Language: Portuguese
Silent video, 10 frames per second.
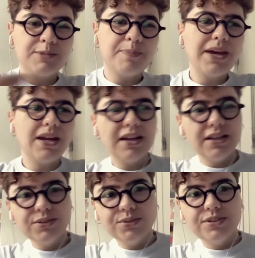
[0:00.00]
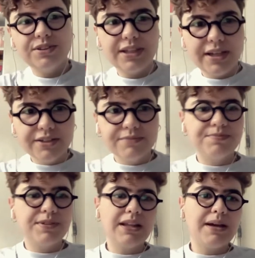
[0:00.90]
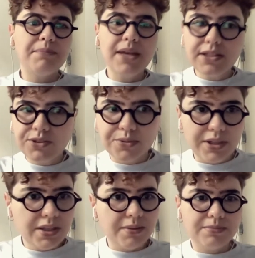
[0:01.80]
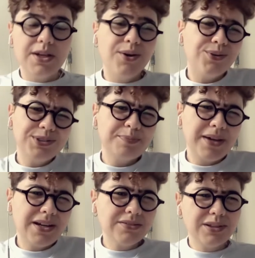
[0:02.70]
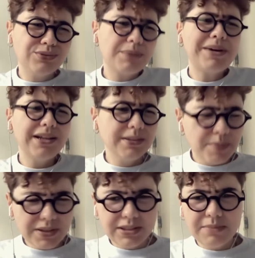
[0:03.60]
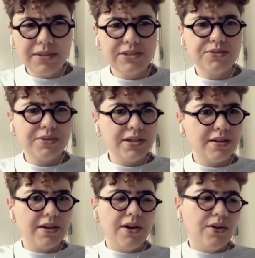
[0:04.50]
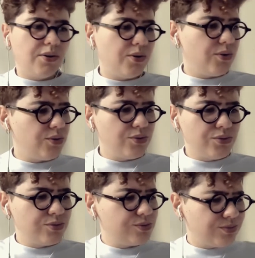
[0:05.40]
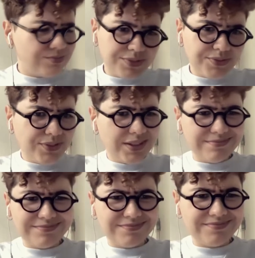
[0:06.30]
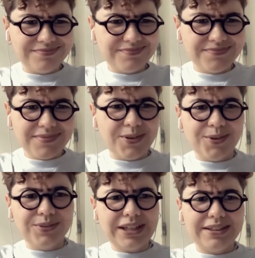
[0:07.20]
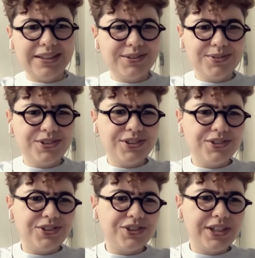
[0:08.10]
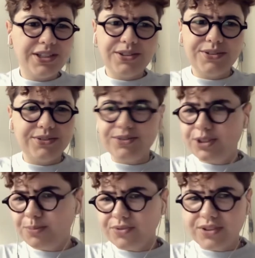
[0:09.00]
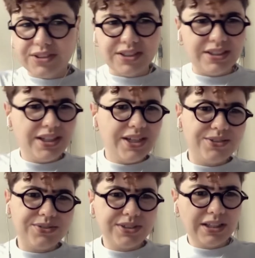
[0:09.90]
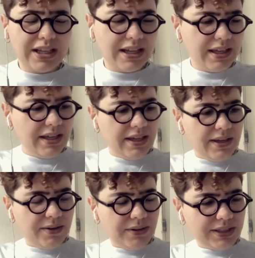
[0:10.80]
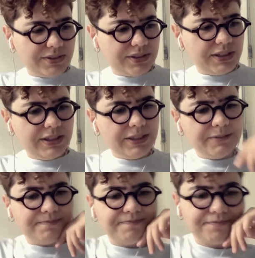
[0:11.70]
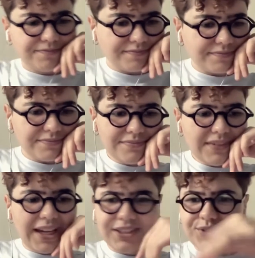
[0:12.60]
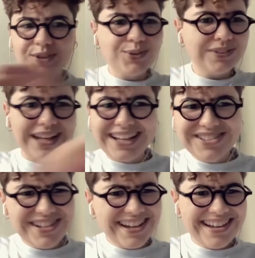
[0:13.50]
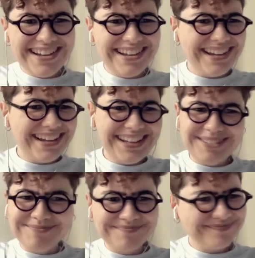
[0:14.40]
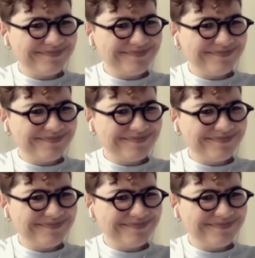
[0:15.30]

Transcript: esperando ser, sei lá, mainstream, ou esperando não, trabalhando para ser mainstream, ou enfim, ou tá dentro de, de gêneros do tipo sertanejo, sei lá. Eu acho que a dificuldade é, é,